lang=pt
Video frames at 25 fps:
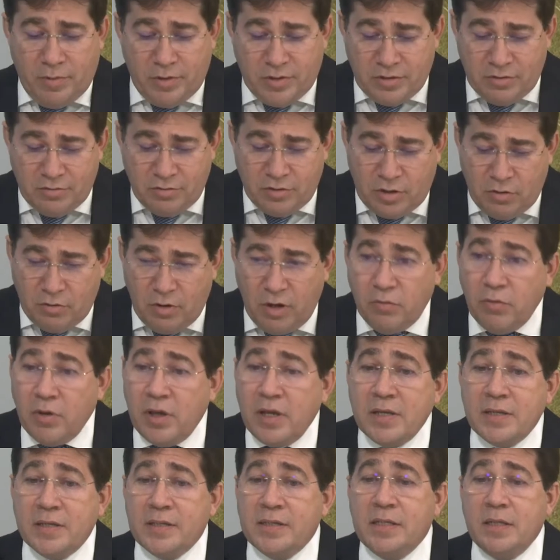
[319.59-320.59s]
mas eu não tenho nenhum
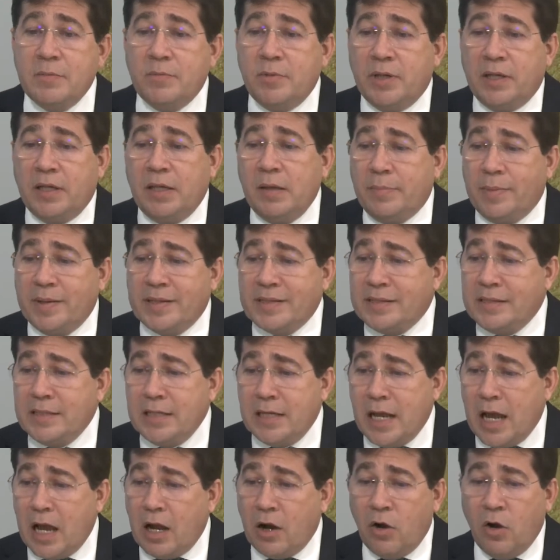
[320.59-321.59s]
recibo aqui para
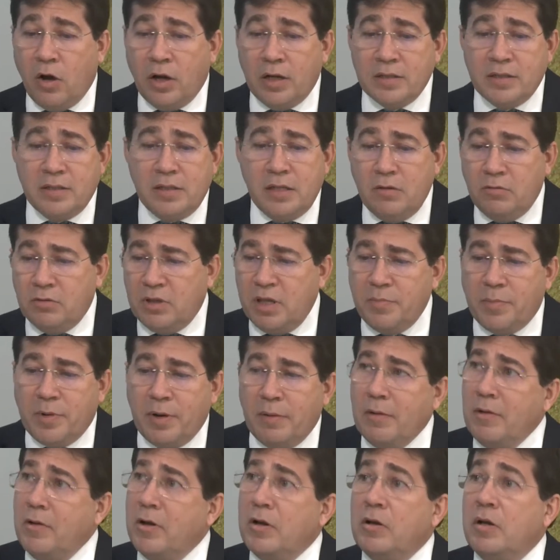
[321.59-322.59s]
assinar agora. não, não tem
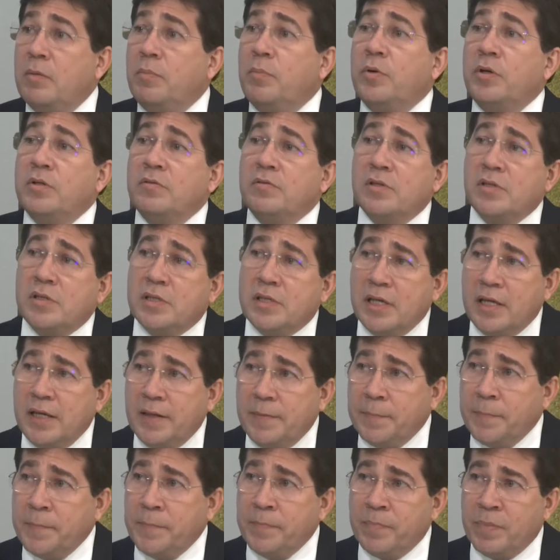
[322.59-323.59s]
problema não, depois
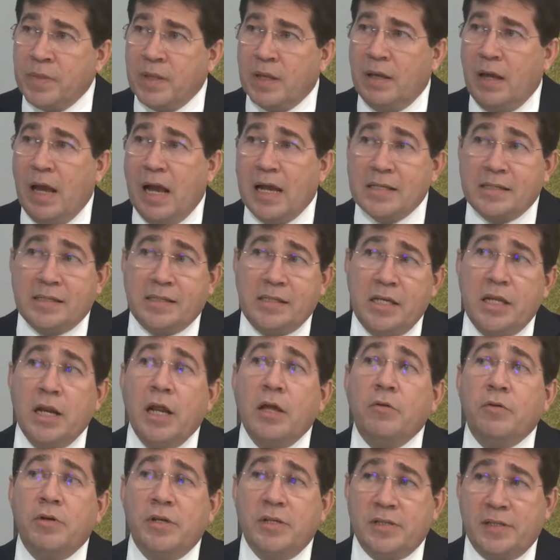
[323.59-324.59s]
você
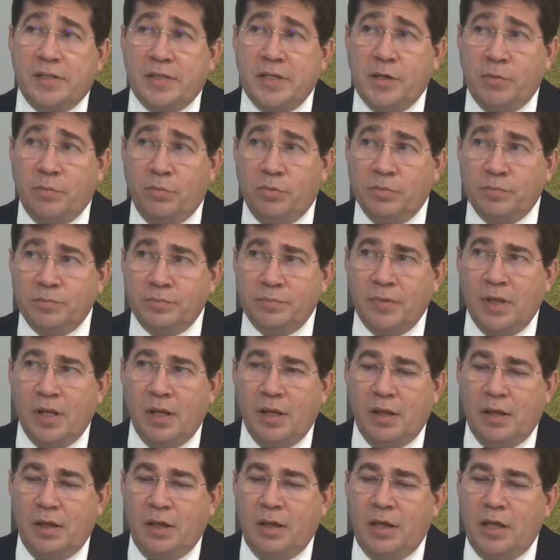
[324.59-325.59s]
assina aí o recibo
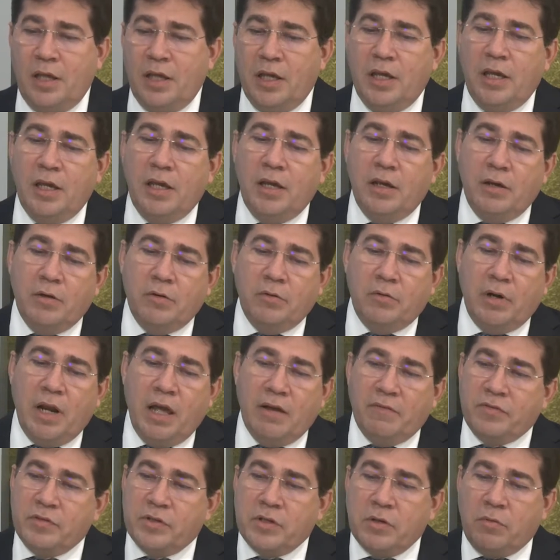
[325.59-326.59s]
e eu
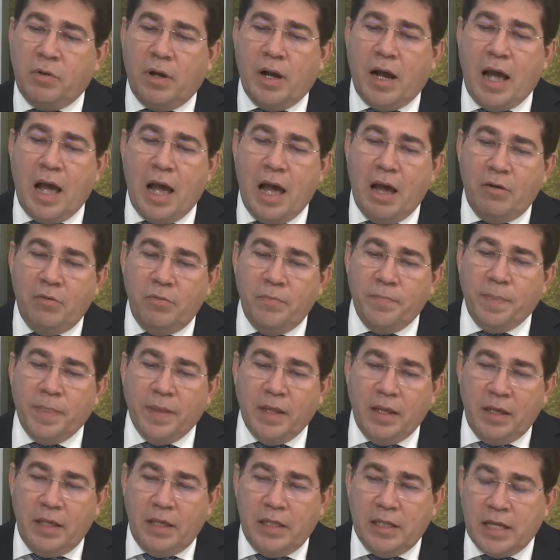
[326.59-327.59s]
levo seu carro
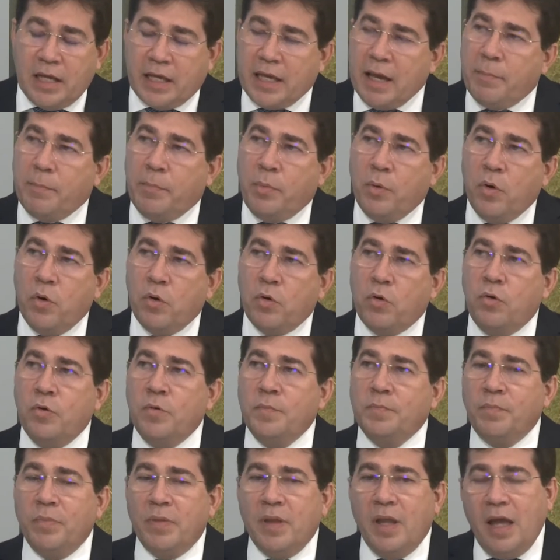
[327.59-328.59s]
e daqui a
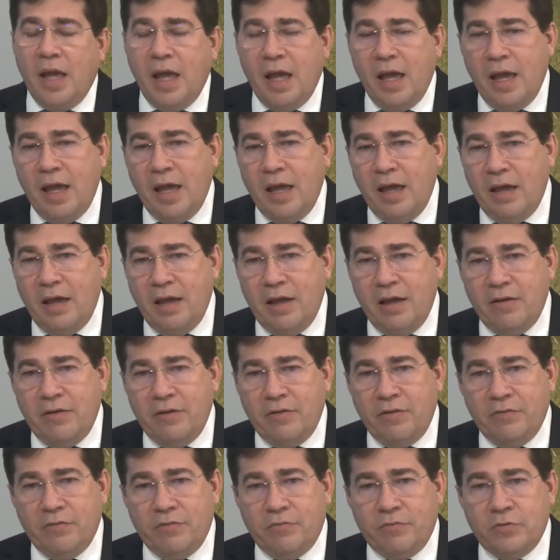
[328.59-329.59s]
pouco
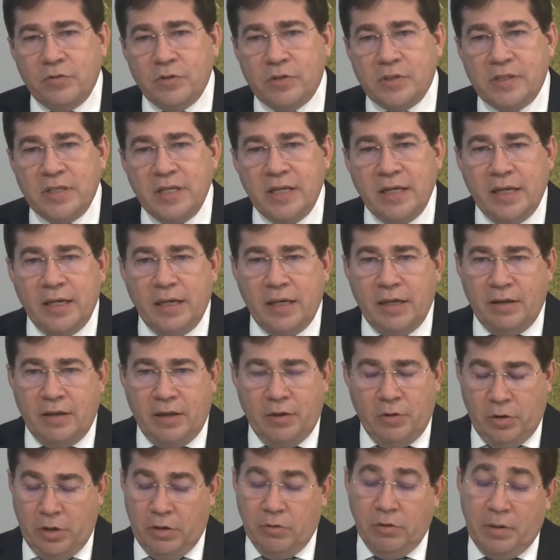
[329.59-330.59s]
é, você
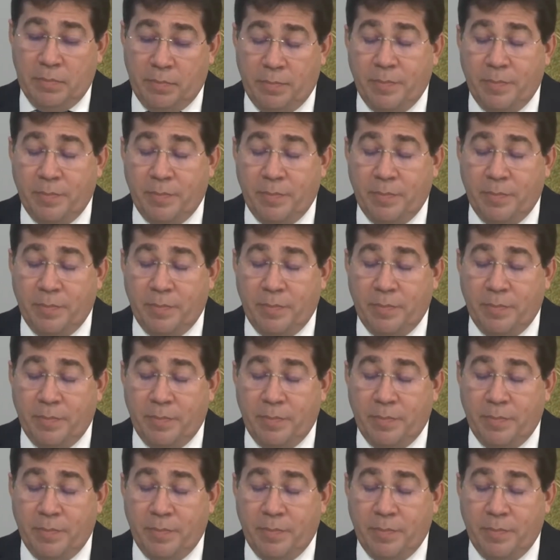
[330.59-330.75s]
eu, eu lhe